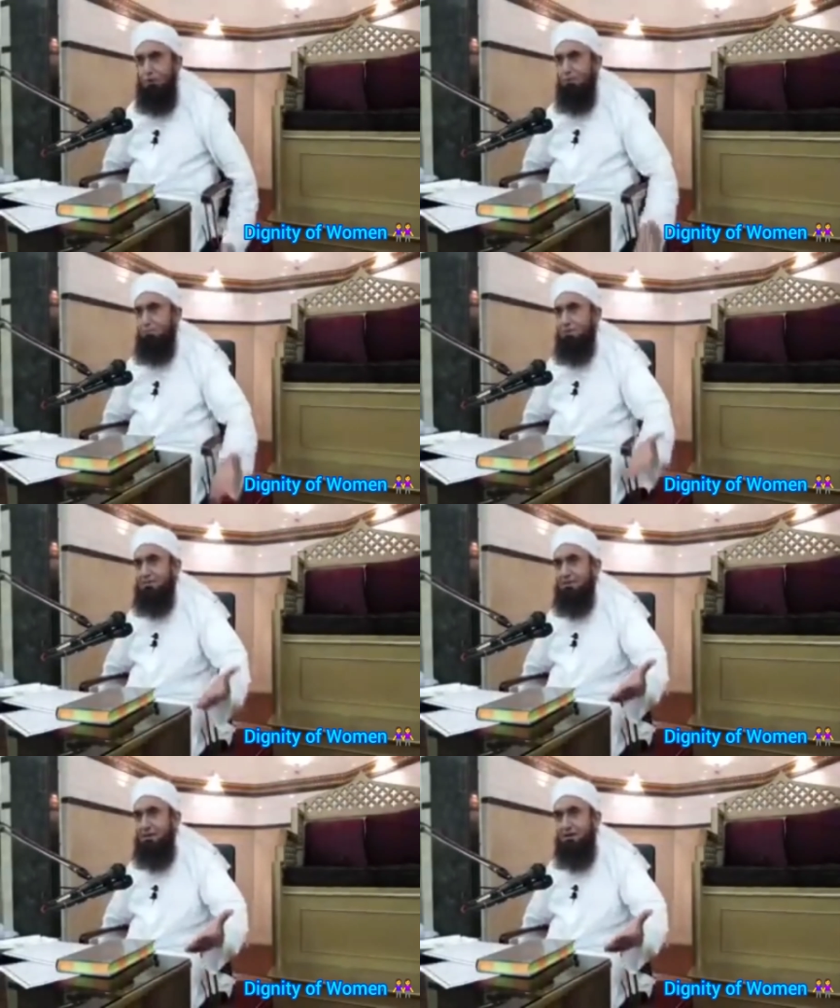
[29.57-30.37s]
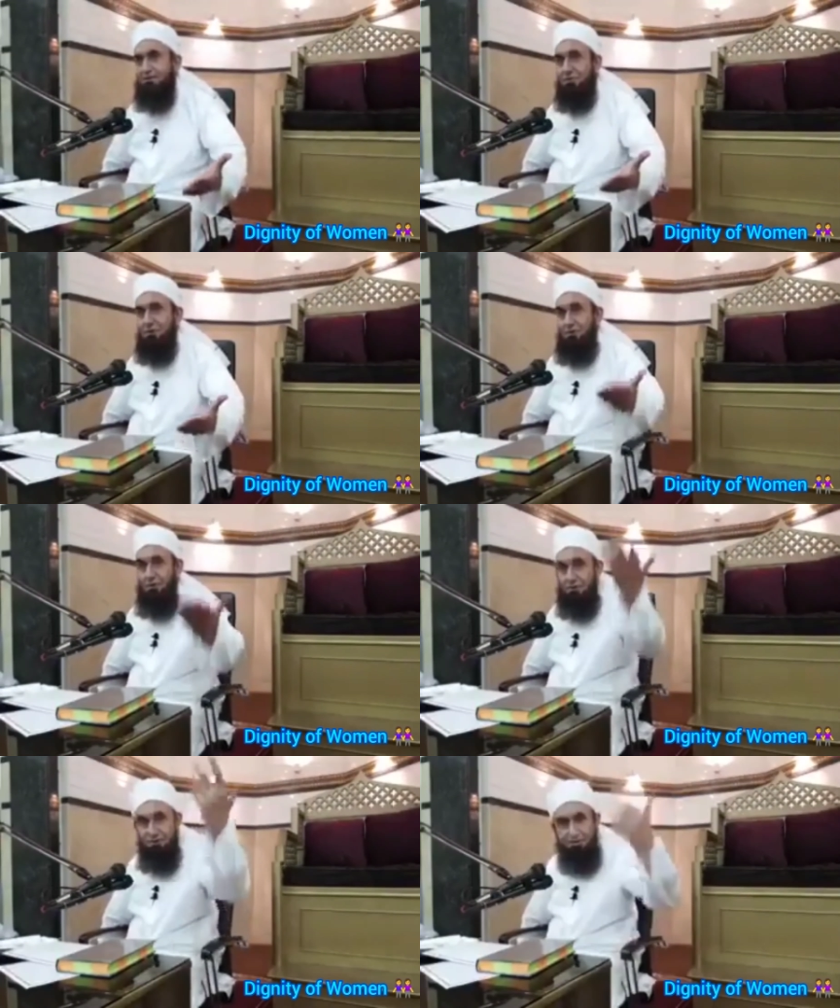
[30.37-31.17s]
मोहब्बत से घर
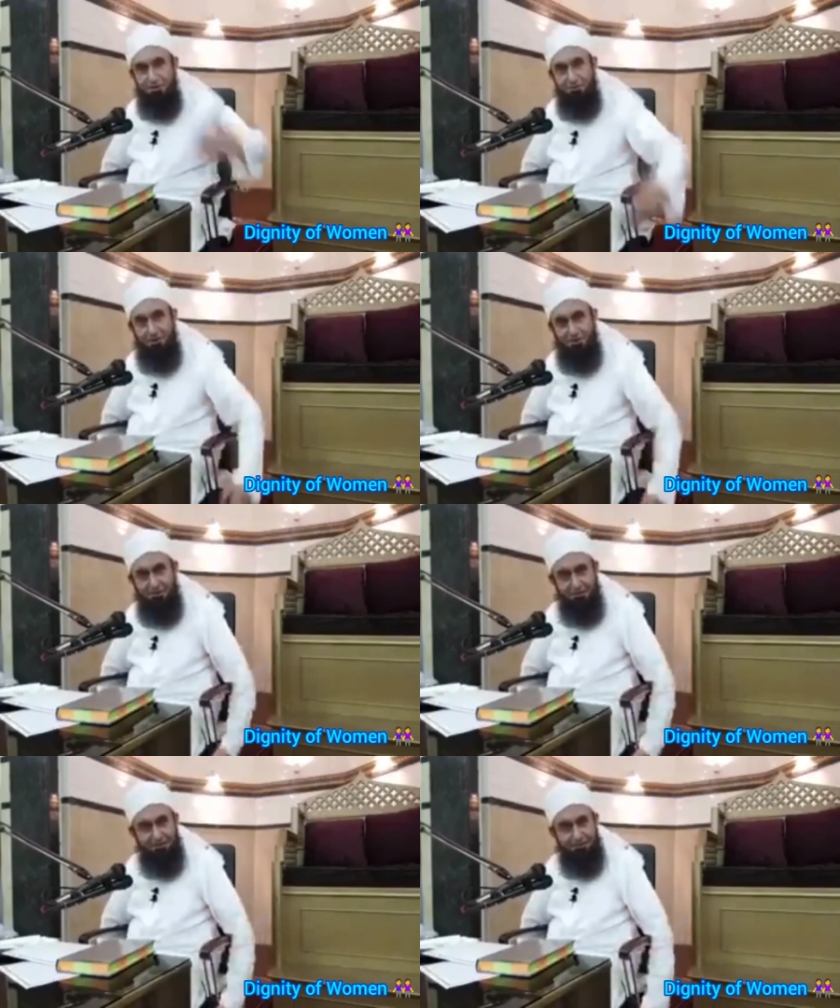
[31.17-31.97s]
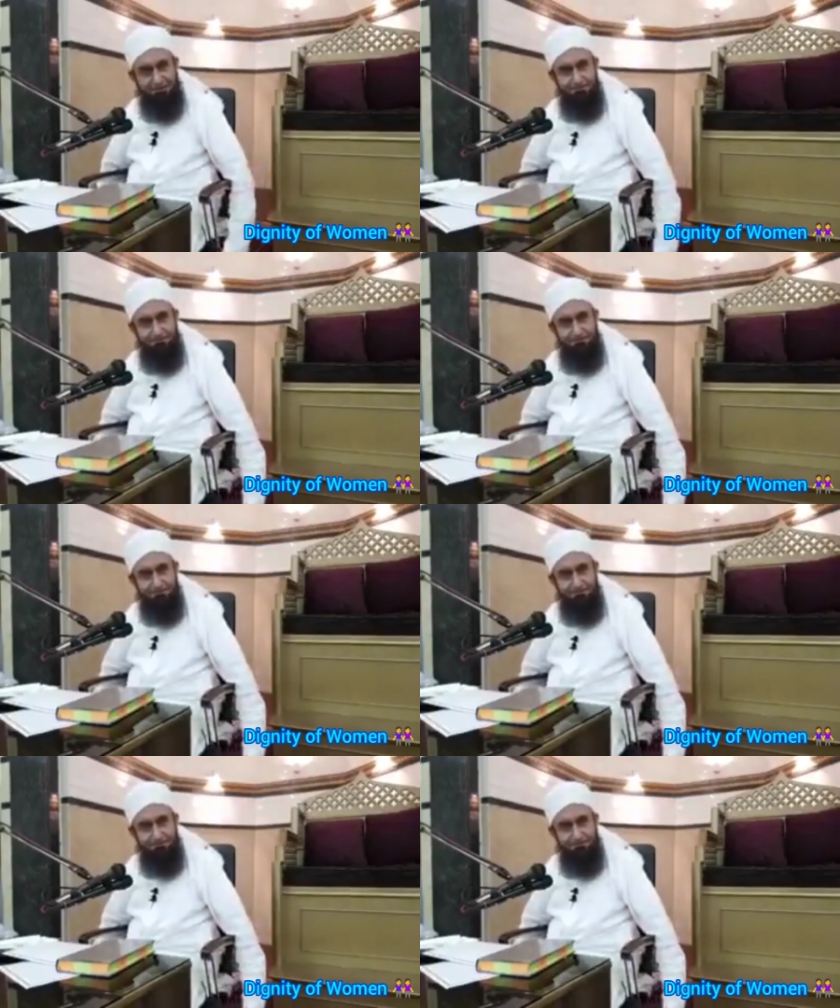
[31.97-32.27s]
चलाओ हमेशा आबाद रहेगा